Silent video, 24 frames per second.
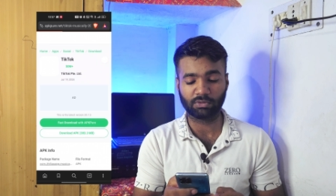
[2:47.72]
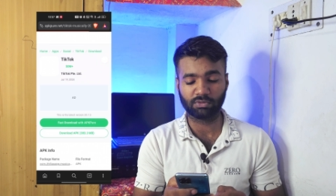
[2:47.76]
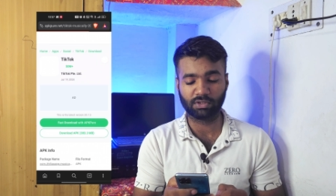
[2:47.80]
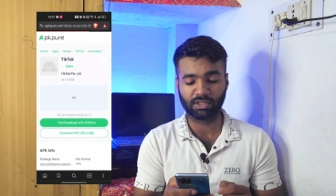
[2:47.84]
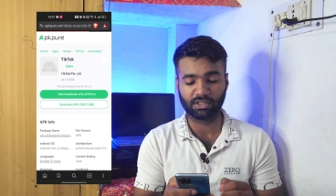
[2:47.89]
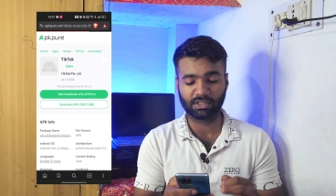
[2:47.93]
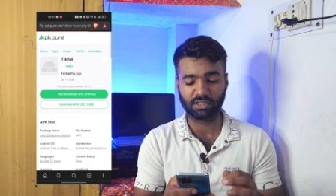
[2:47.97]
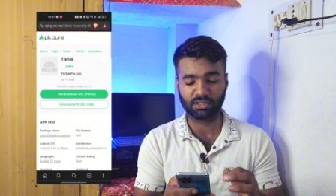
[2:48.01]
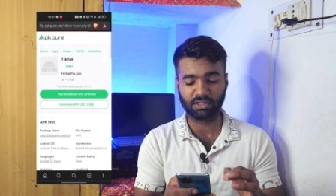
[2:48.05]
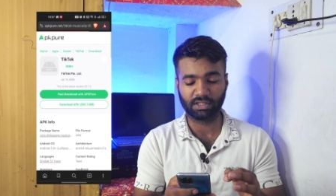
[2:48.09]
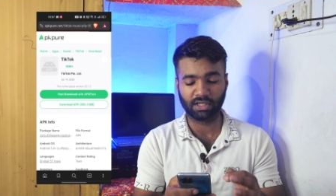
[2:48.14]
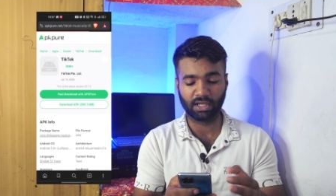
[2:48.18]
करता हूँ
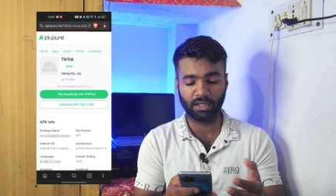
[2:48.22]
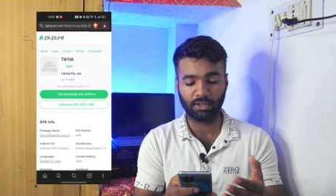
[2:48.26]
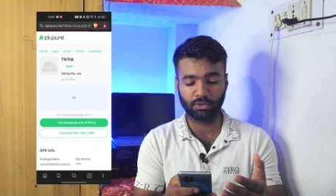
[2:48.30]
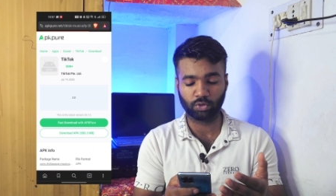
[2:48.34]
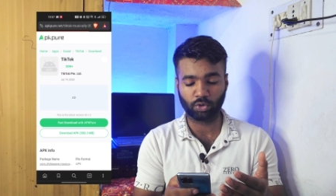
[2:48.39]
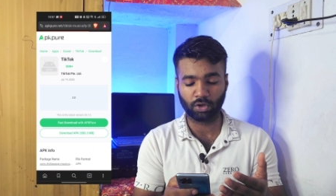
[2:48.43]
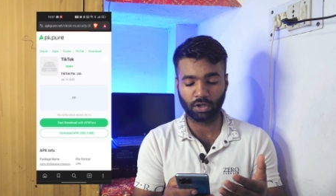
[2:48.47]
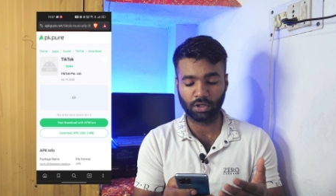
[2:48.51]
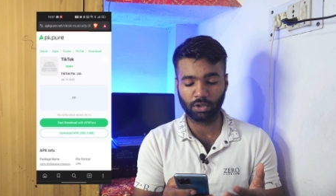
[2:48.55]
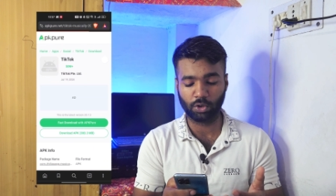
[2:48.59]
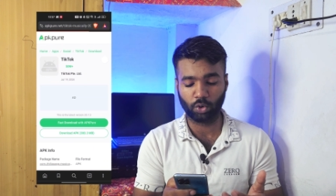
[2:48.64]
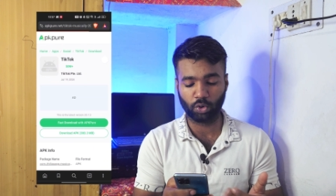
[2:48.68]
देख सकते
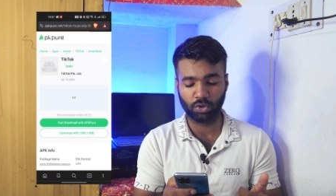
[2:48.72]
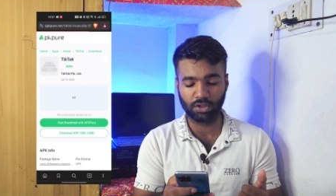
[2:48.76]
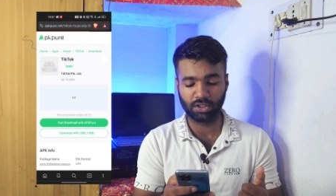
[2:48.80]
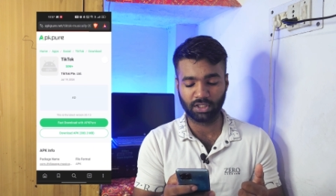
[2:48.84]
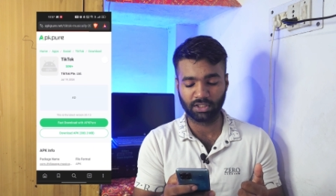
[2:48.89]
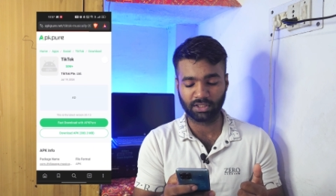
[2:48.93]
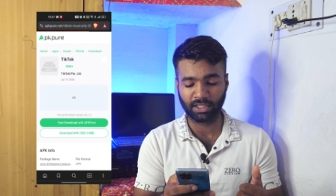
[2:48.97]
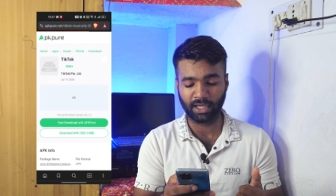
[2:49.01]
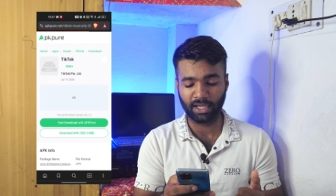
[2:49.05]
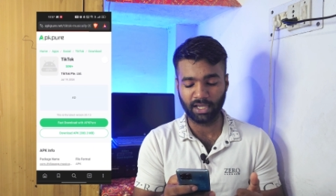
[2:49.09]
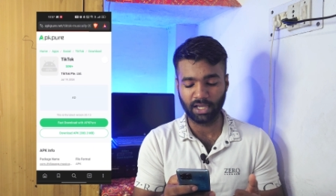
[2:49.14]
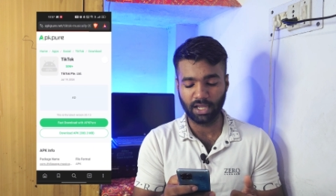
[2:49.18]
हैं थोड़ा लोड
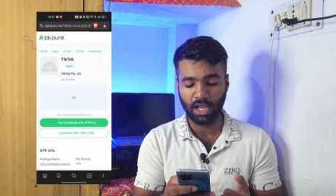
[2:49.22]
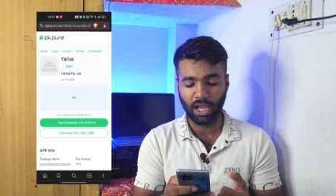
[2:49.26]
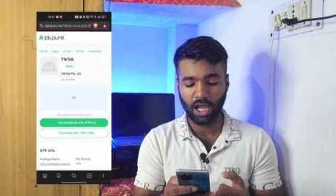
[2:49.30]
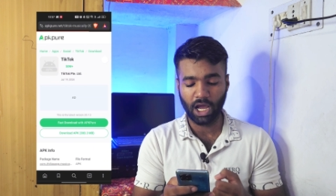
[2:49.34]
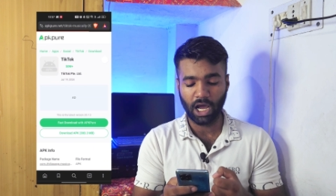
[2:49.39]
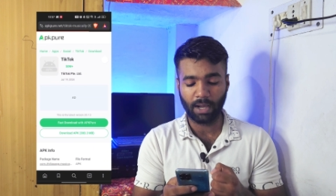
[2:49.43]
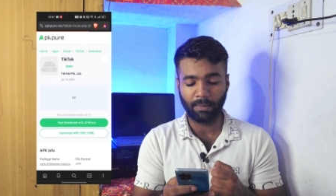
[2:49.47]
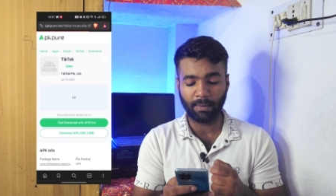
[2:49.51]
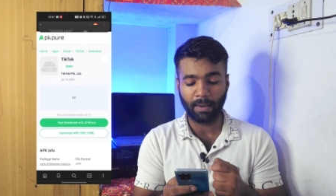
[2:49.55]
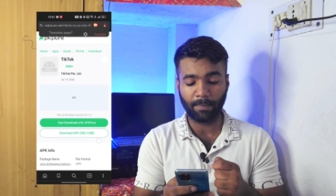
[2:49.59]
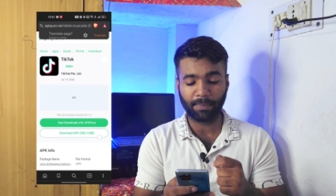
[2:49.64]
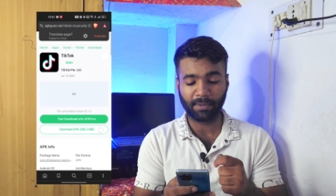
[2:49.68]
लेता है
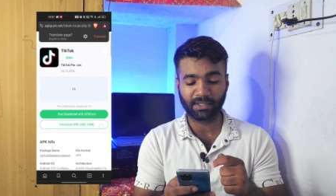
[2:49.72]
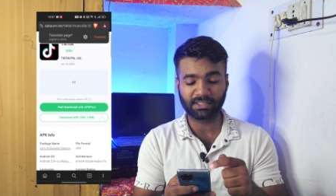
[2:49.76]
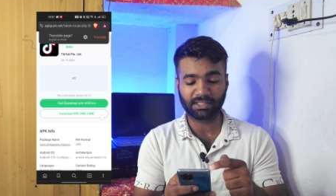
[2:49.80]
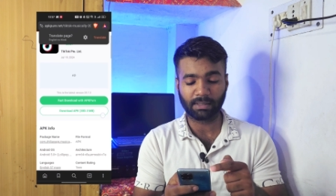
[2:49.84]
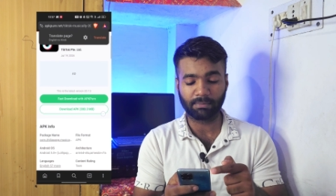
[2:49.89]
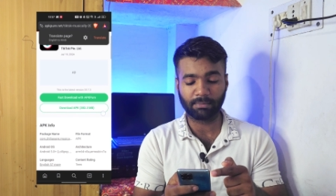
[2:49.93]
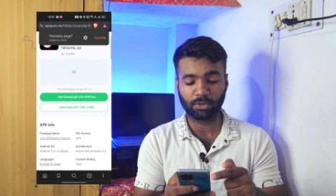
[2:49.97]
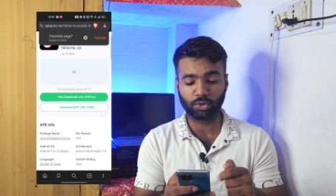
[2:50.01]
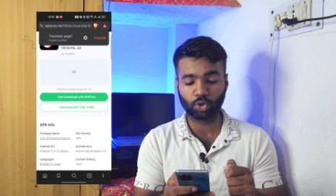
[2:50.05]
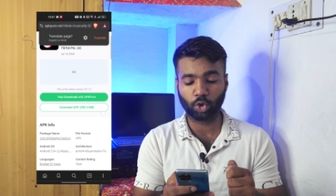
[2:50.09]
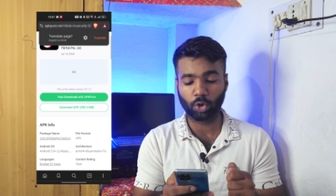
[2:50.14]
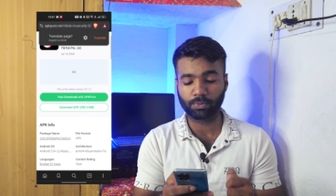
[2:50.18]
अब आपके
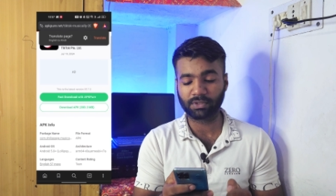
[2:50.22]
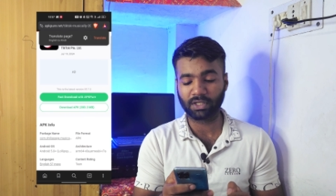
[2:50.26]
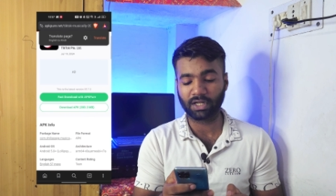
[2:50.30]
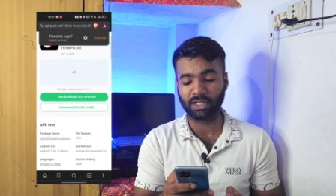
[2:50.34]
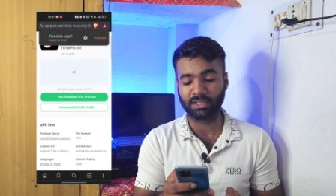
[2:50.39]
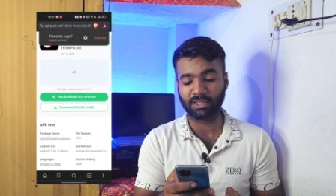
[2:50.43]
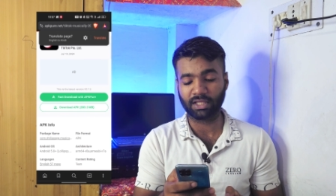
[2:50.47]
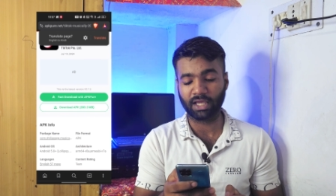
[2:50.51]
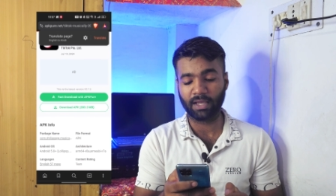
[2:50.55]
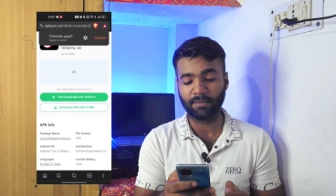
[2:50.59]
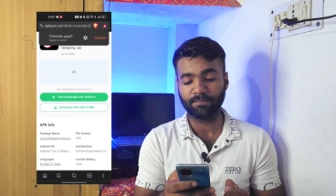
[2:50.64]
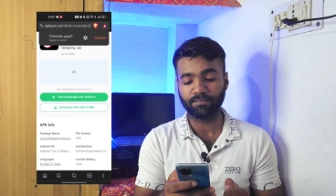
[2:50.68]
सामने दो
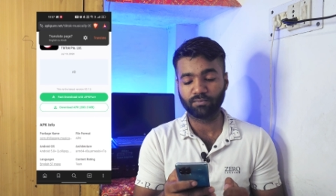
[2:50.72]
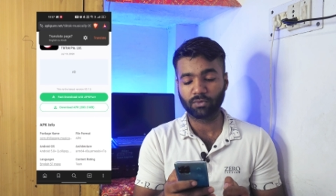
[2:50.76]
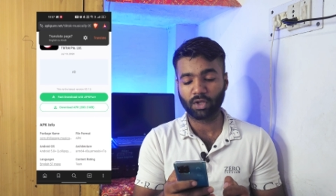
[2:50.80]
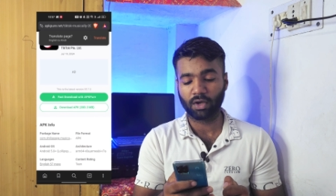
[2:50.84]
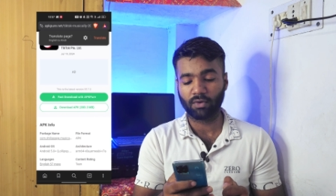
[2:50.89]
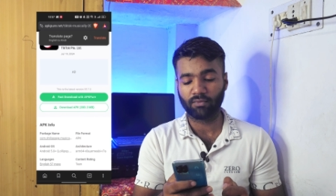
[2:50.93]
ऑप्शन आते हैं